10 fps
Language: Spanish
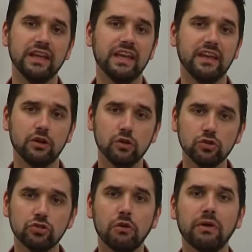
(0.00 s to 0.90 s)

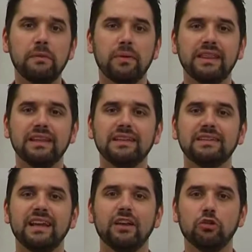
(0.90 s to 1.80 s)
incluso aunque el paciente
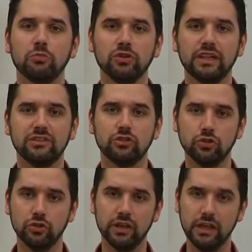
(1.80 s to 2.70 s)
sea normotenso,